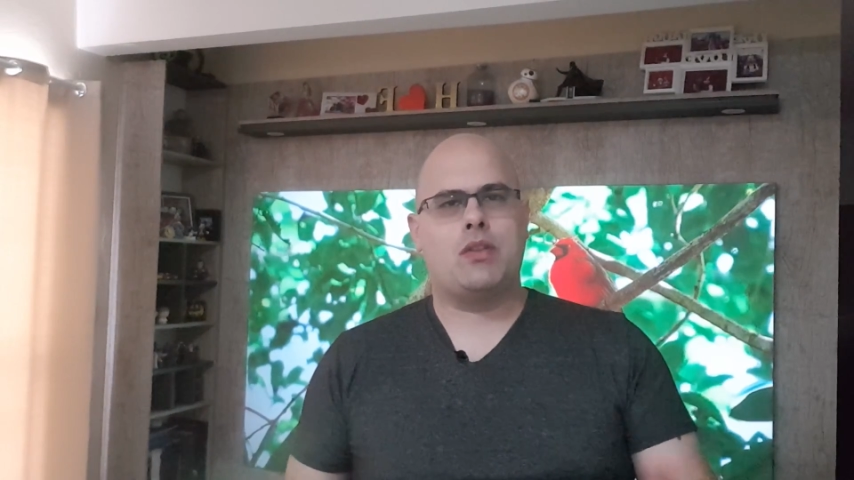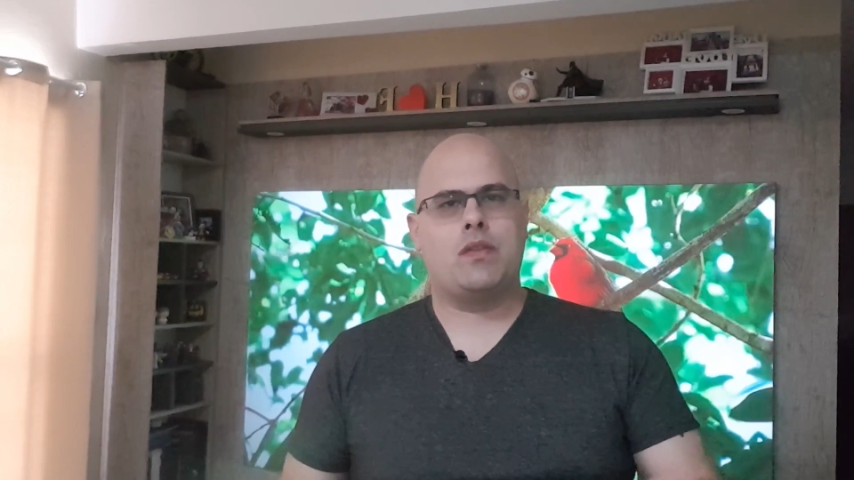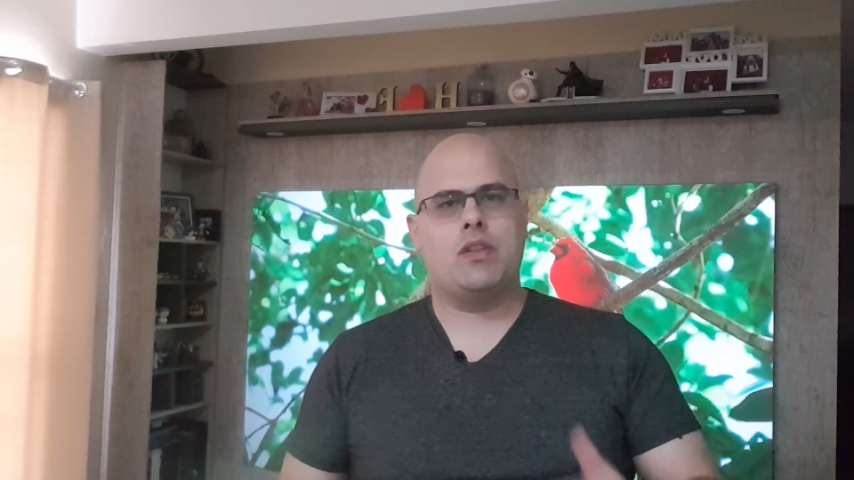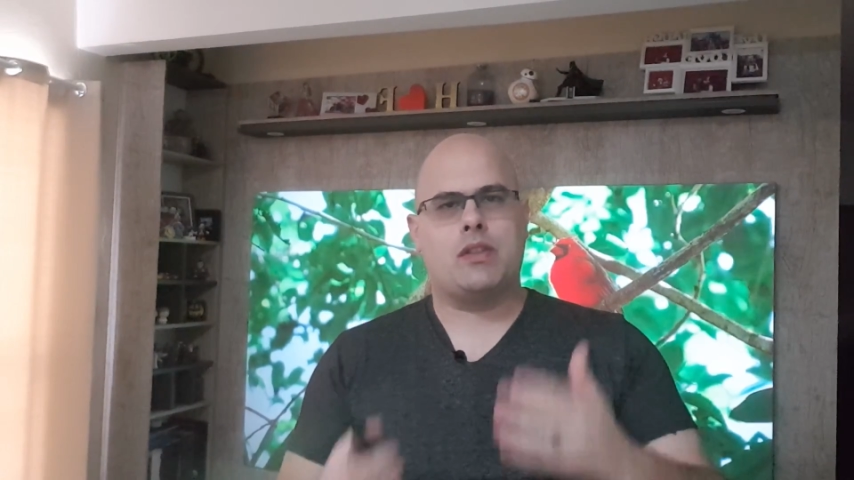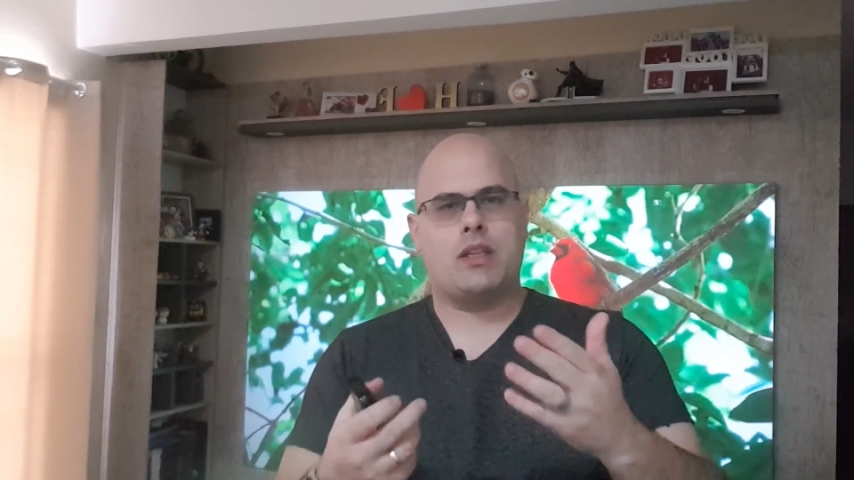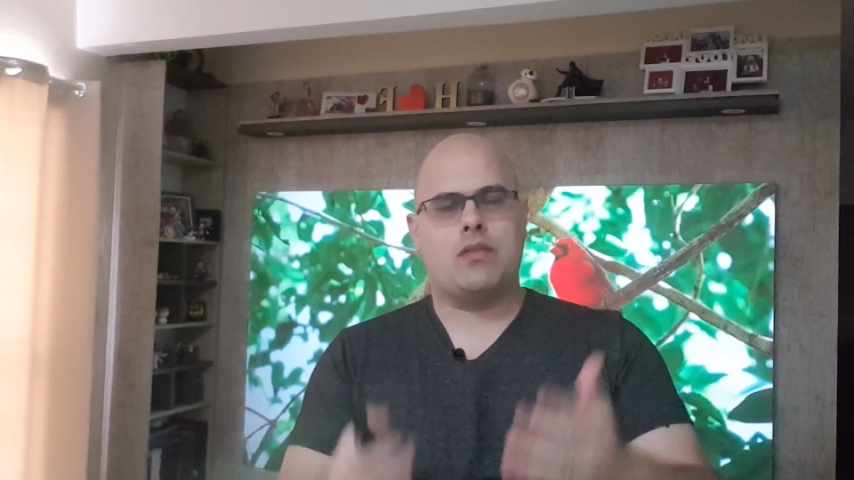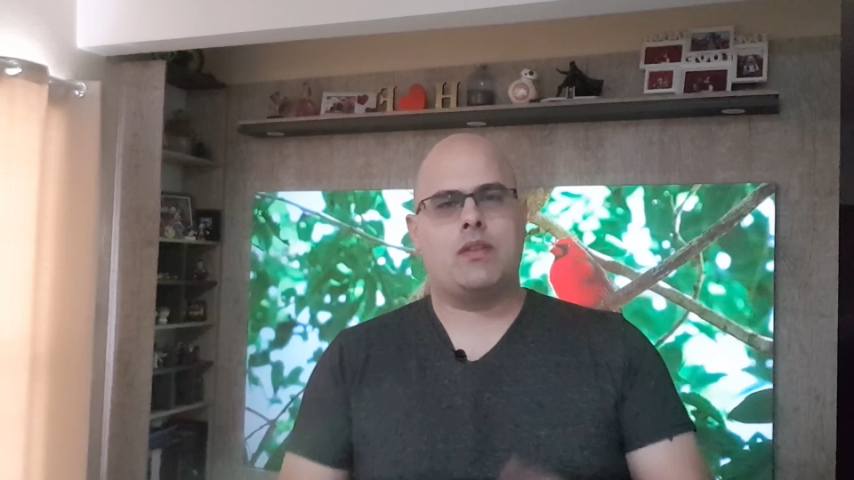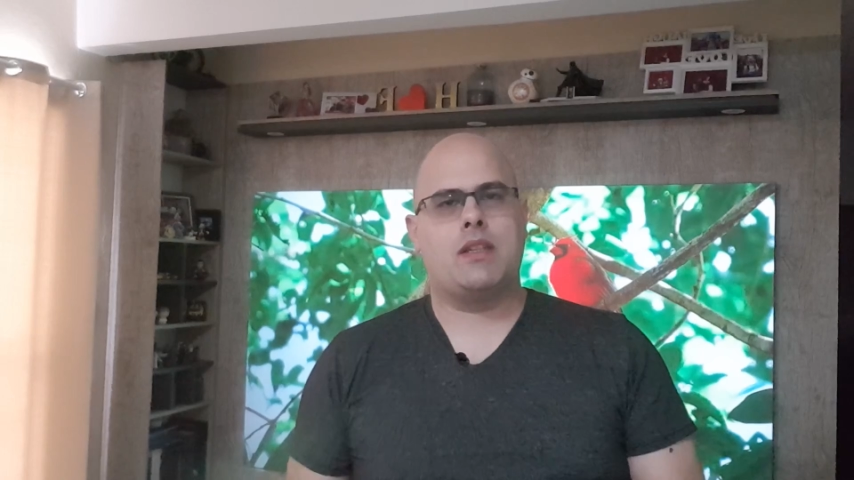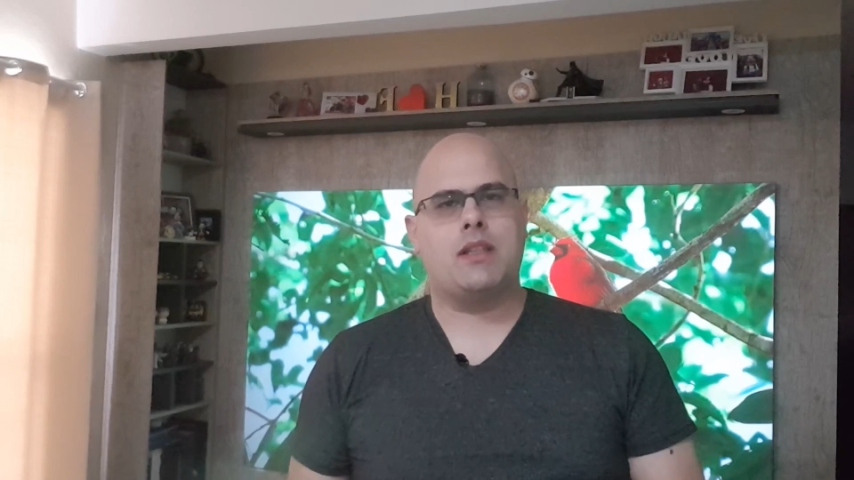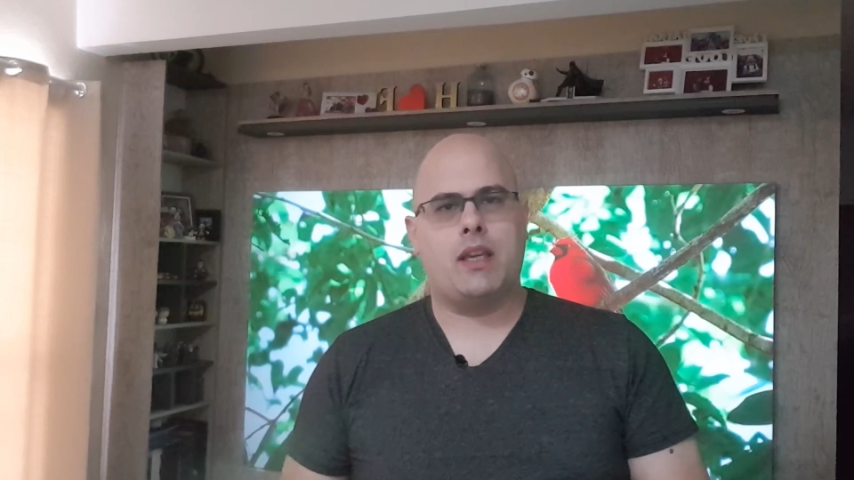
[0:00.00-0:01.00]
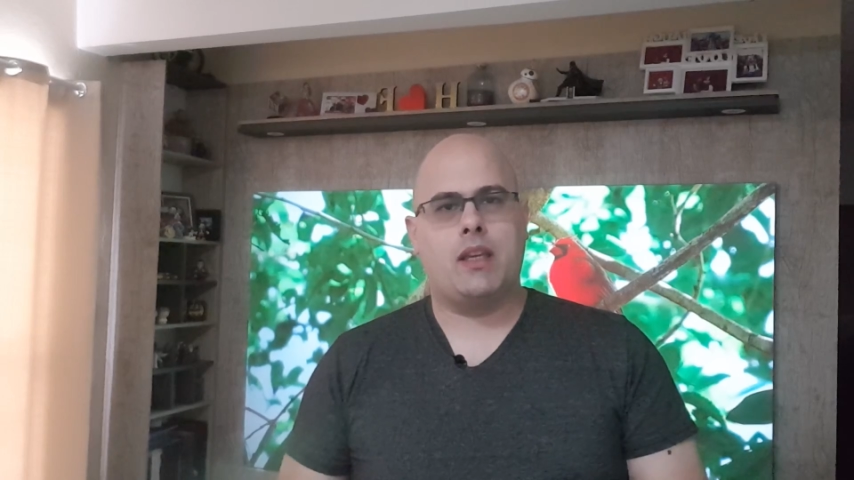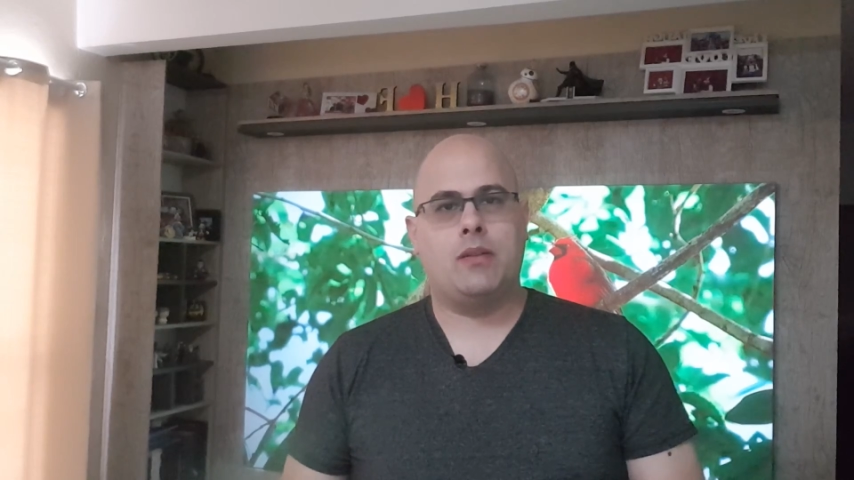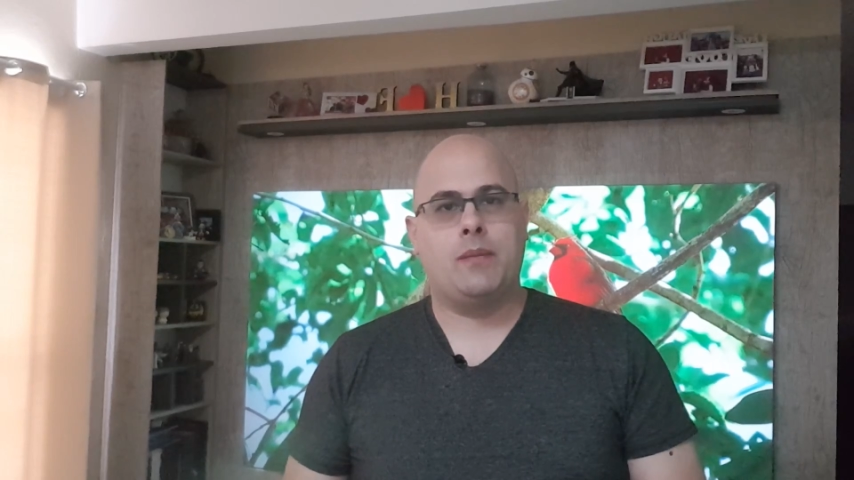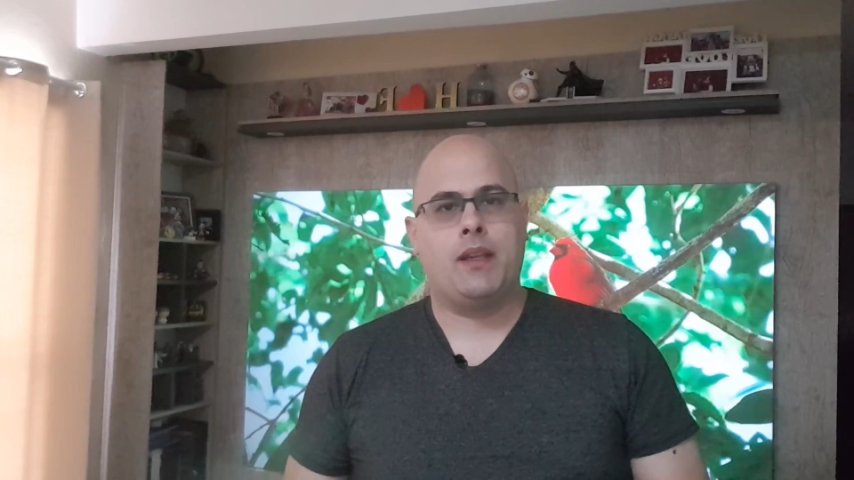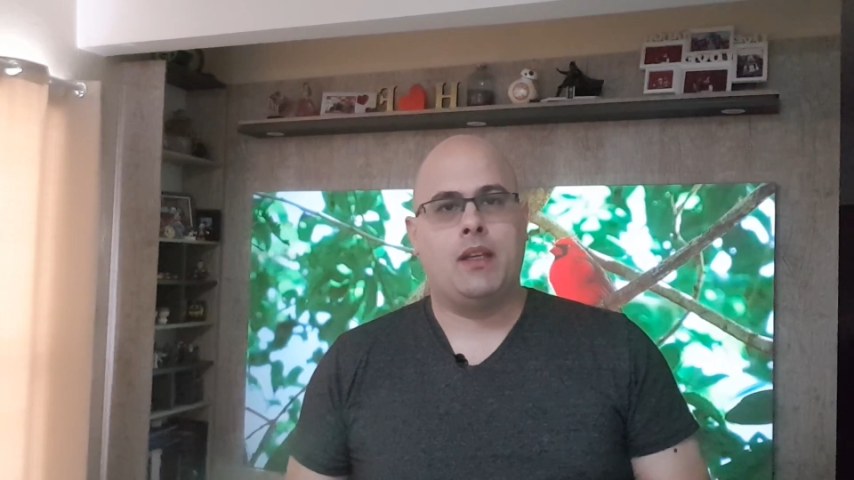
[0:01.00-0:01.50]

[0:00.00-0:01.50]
os vídeos, caso vocês queiram.